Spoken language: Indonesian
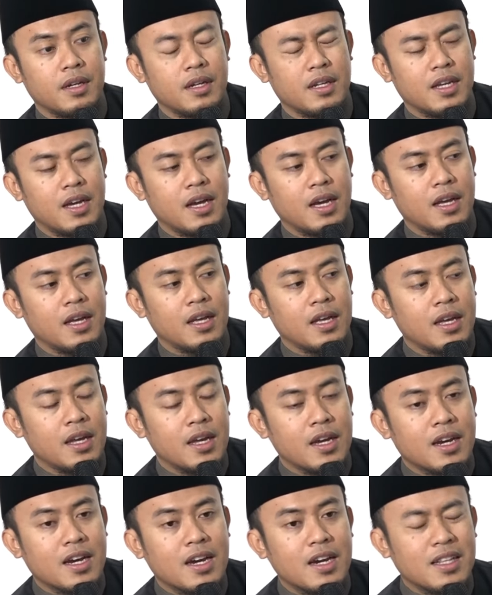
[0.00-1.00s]
Ya.
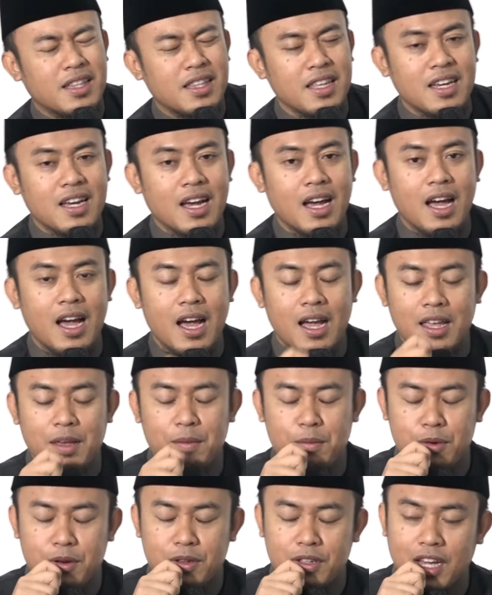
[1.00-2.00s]
Ketika
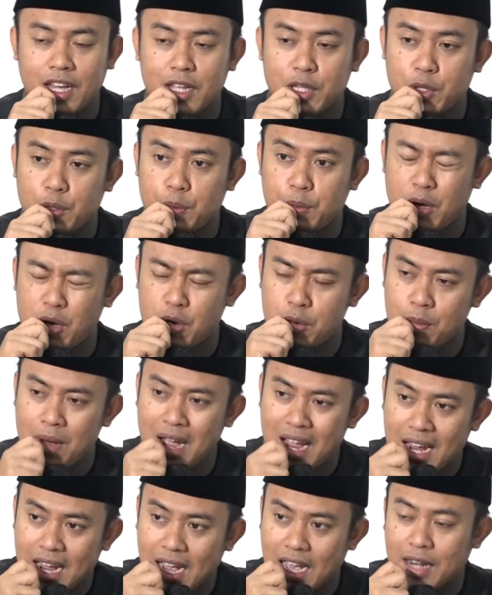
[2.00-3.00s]
ibunya itu mau
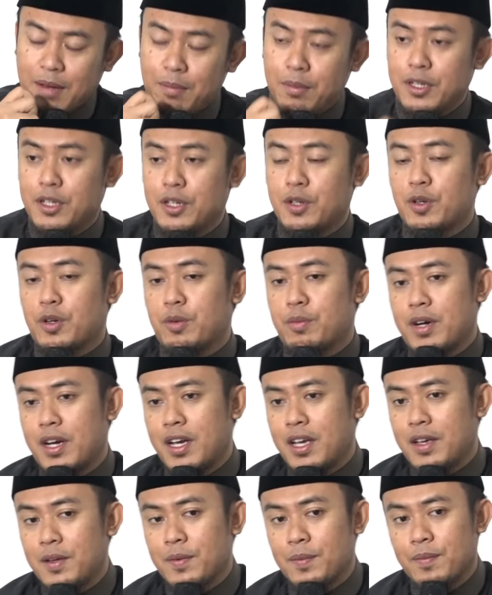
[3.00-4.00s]
makan biji
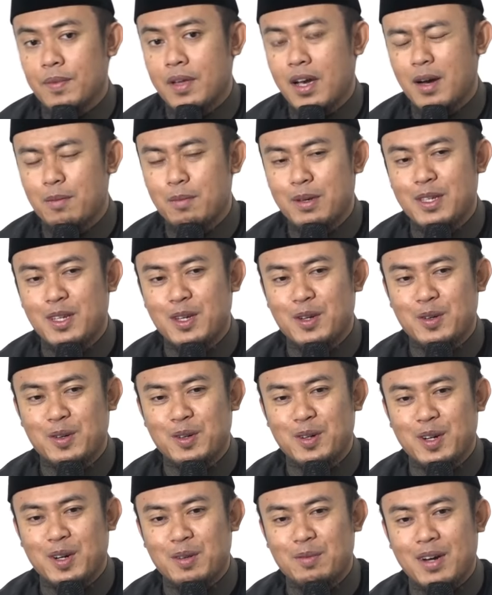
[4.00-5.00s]
kurma, ah, biji
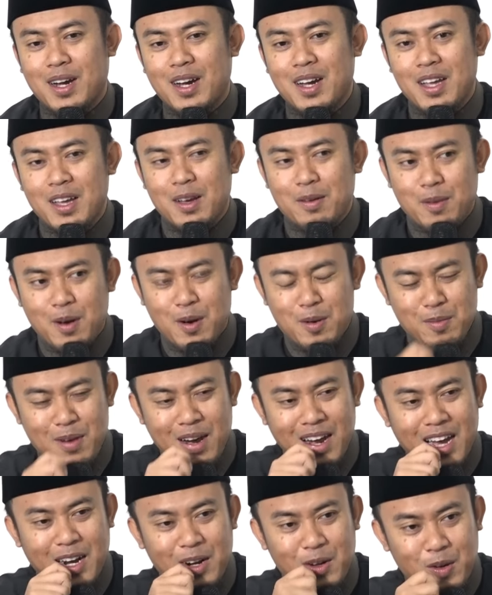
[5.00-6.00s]
kurma, mau
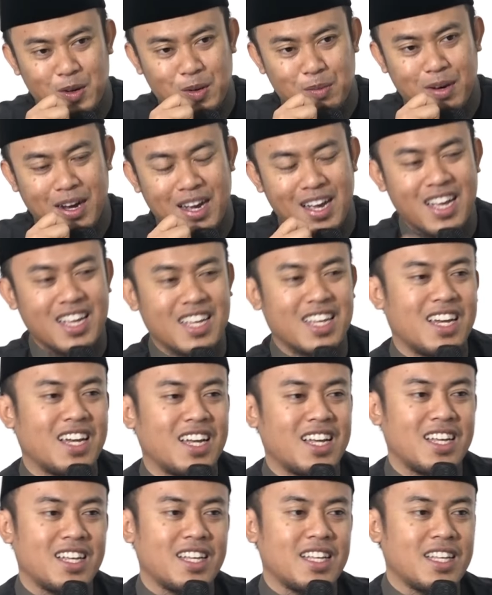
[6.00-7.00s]
makan kurma, ya,
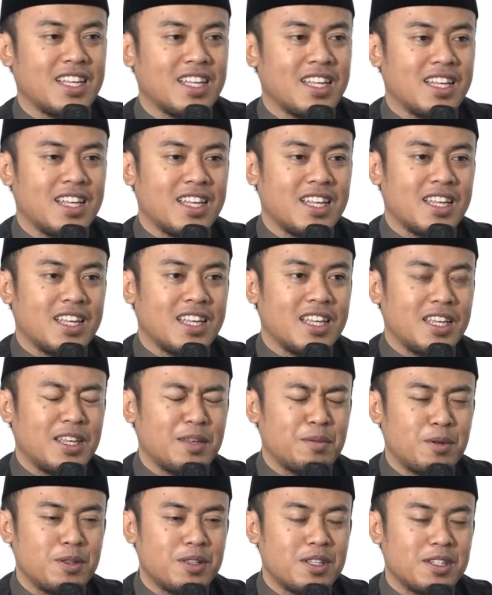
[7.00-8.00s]

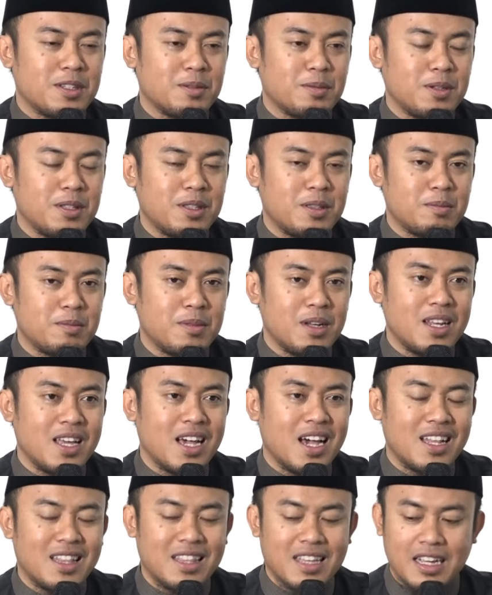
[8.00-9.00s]
ibu tersebut
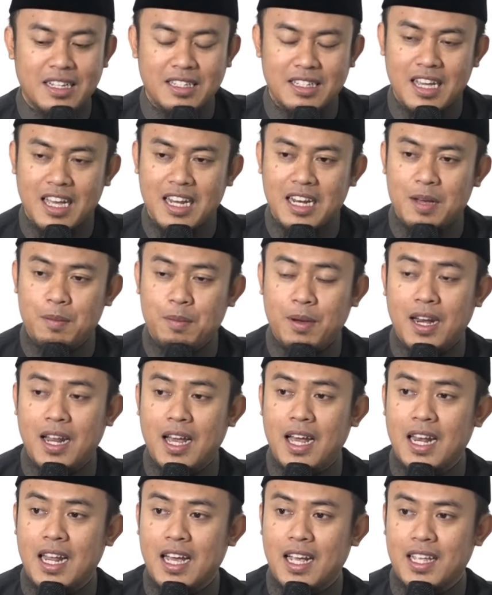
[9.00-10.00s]
melihat kasihan
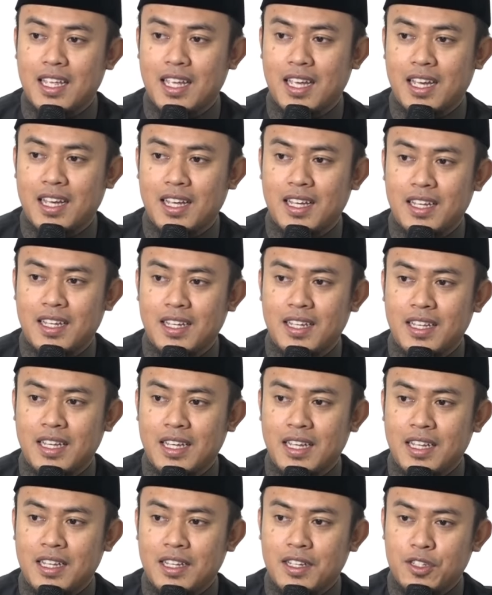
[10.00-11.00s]
kepada anaknya.
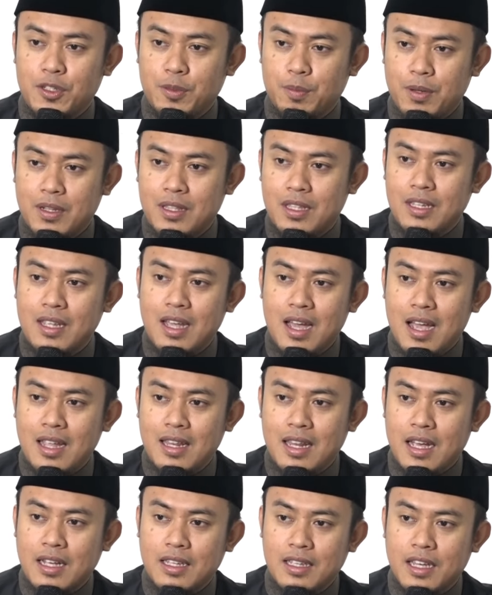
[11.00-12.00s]
Sepertinya
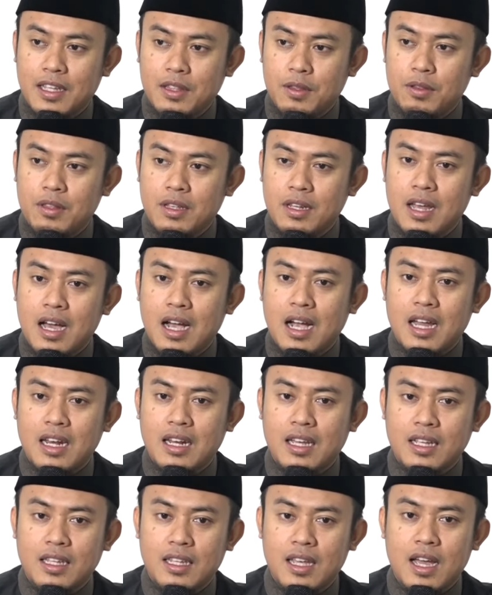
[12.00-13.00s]
anaknya itu tidak
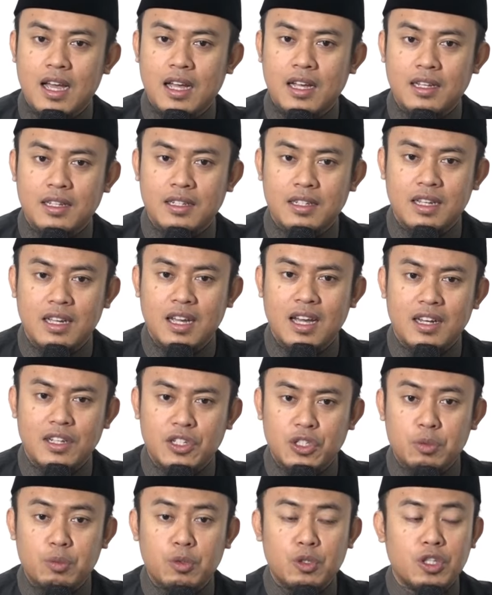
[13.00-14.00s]
akan kenyang dengan
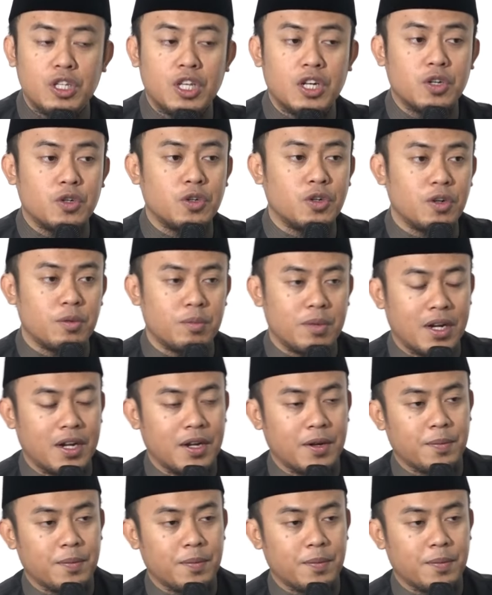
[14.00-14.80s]
sebutir kurma.